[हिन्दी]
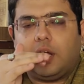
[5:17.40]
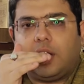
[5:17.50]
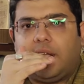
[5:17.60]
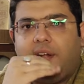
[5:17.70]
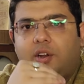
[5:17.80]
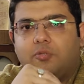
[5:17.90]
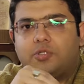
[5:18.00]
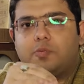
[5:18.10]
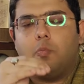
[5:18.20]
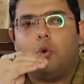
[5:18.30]
अ काइंड ऑफ
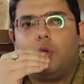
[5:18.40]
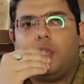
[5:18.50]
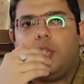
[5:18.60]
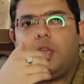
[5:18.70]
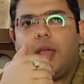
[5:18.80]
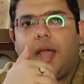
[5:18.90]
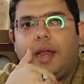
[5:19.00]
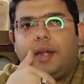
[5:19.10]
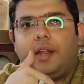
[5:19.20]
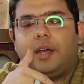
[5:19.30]
स्मोकी
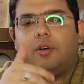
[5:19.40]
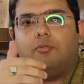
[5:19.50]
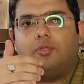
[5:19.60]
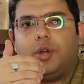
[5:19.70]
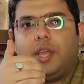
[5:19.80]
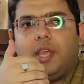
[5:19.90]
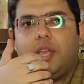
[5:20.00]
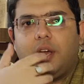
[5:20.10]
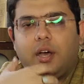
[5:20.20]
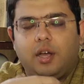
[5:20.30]
एंड वुडी
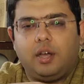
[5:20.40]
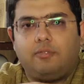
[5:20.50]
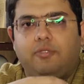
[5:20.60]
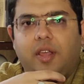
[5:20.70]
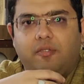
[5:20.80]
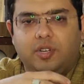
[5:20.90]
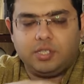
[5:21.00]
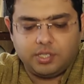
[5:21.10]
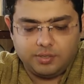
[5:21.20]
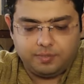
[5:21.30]

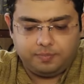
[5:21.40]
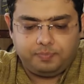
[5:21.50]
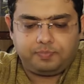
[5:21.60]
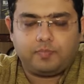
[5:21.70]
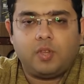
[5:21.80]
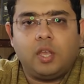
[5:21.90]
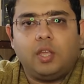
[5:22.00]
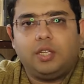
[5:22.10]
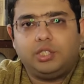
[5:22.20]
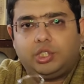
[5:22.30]
फ्लेवर्स
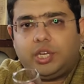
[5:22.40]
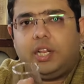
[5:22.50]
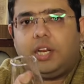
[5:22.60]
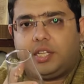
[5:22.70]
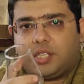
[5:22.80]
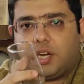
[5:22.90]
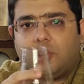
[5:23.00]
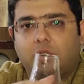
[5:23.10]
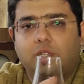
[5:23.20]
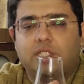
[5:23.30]
चलिए लेट्स गेट
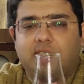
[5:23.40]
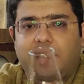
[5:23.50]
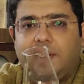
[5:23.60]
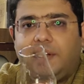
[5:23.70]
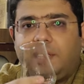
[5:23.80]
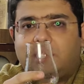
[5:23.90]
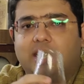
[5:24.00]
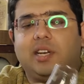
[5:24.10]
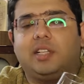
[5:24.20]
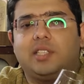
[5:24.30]
ऑन टू द सेकेंड
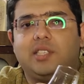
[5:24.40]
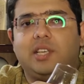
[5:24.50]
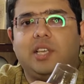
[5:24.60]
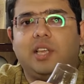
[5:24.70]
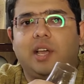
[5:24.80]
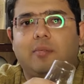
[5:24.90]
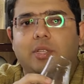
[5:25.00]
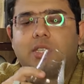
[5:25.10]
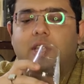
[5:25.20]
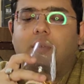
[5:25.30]
टेस्ट एंड लेट्स सी कि क्या
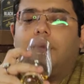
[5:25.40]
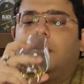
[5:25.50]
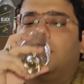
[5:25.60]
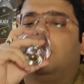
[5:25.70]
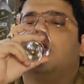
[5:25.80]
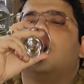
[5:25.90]
मिस किया मैंने